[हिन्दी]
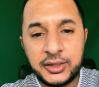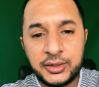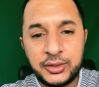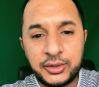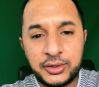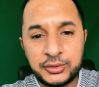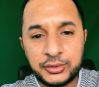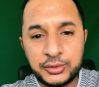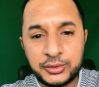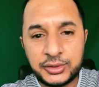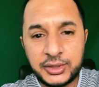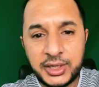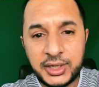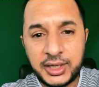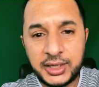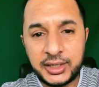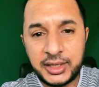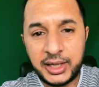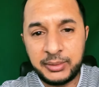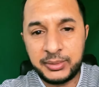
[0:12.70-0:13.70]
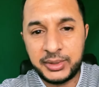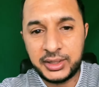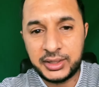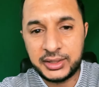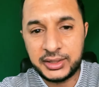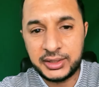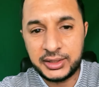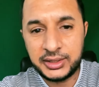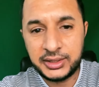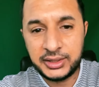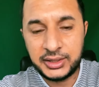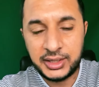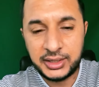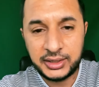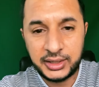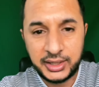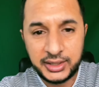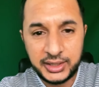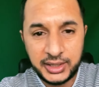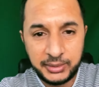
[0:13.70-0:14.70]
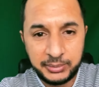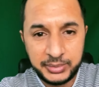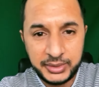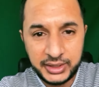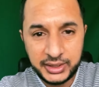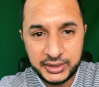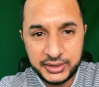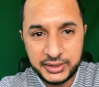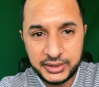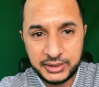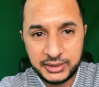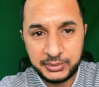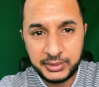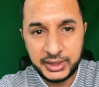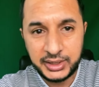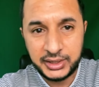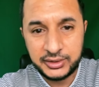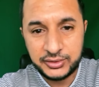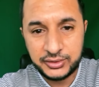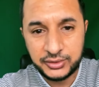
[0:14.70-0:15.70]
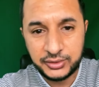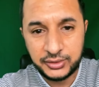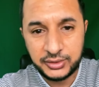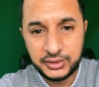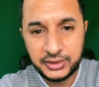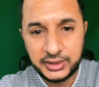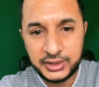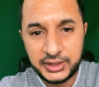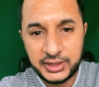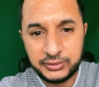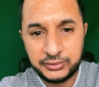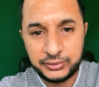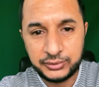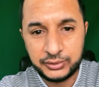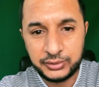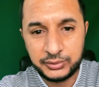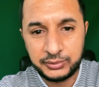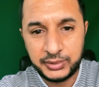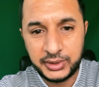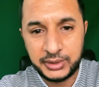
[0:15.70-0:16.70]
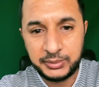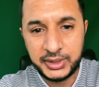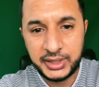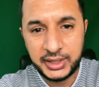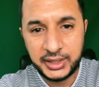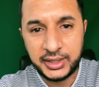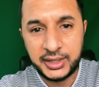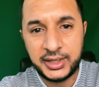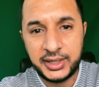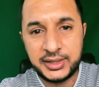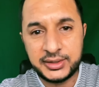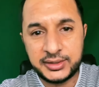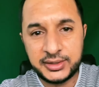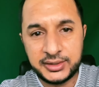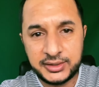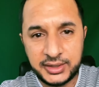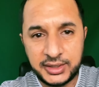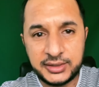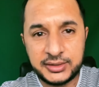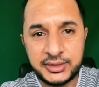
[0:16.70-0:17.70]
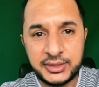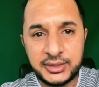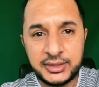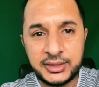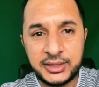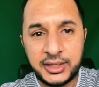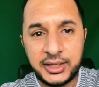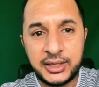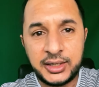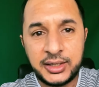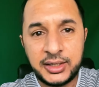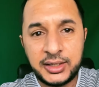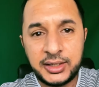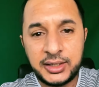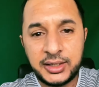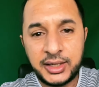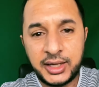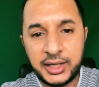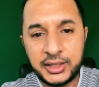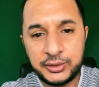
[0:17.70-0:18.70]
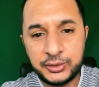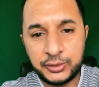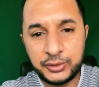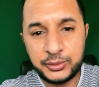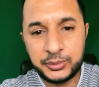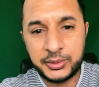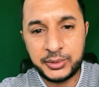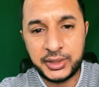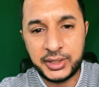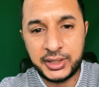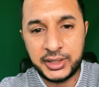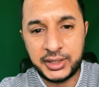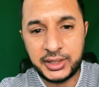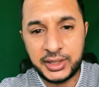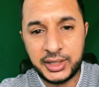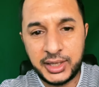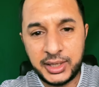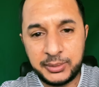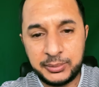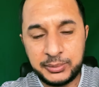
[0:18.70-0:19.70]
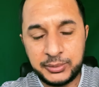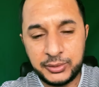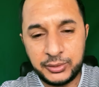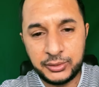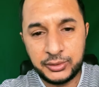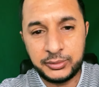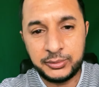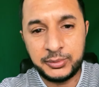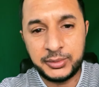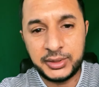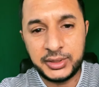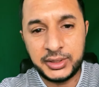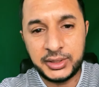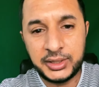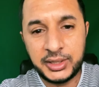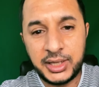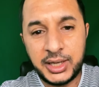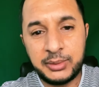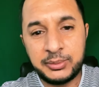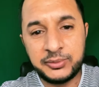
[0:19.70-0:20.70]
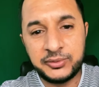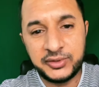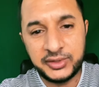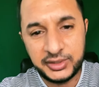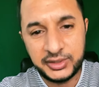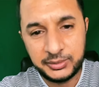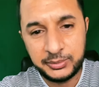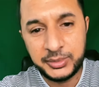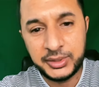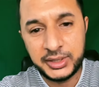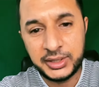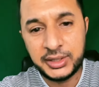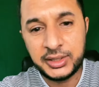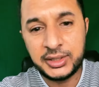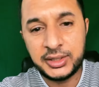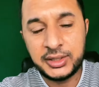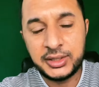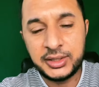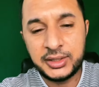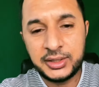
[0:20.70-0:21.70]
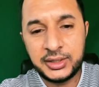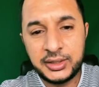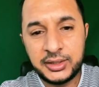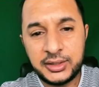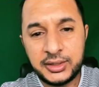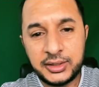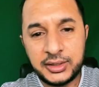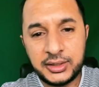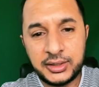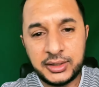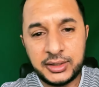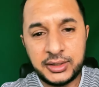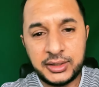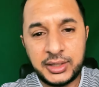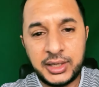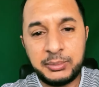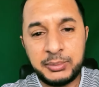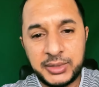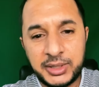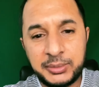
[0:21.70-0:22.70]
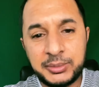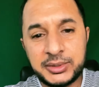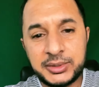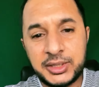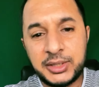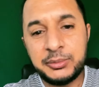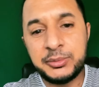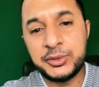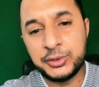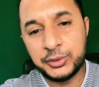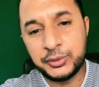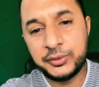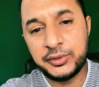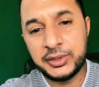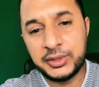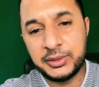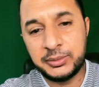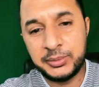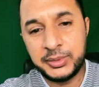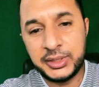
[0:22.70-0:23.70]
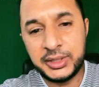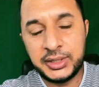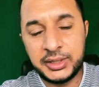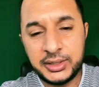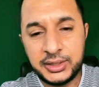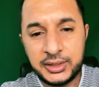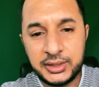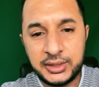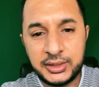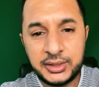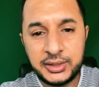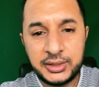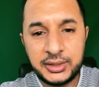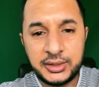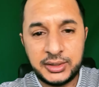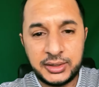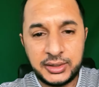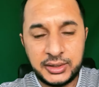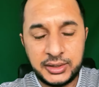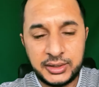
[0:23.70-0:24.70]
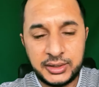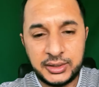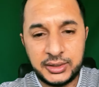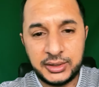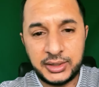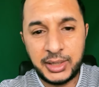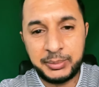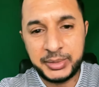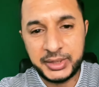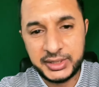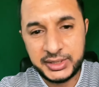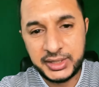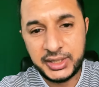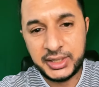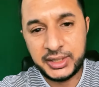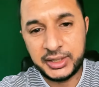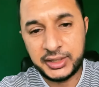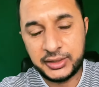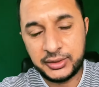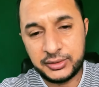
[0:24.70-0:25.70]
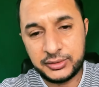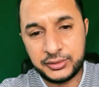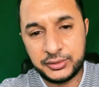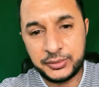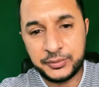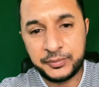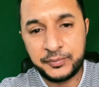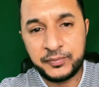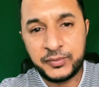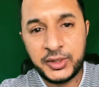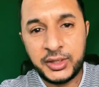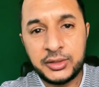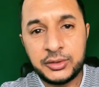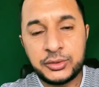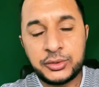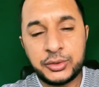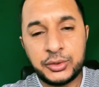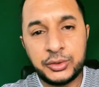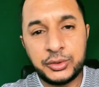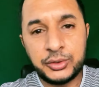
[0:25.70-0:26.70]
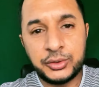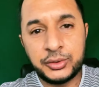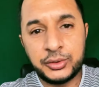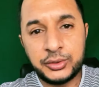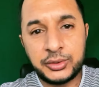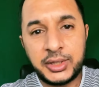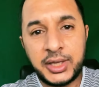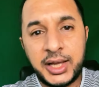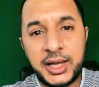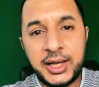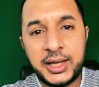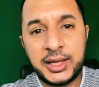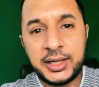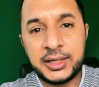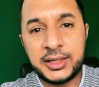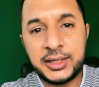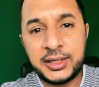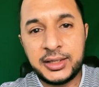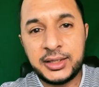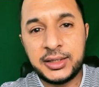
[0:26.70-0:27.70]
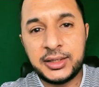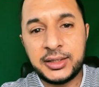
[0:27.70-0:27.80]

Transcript: और दूसरा कैमरे की एक नई एप्लीकेशन मैंने इंस्टॉल की है फ़ोन में मेरे ख्याल से अच्छा रिजल्ट है आई होप के आप लोग भी आप विल बी मेरा मतलब यू विल भी अप्रिशिएट इट ऑल्सो सो क्या है कि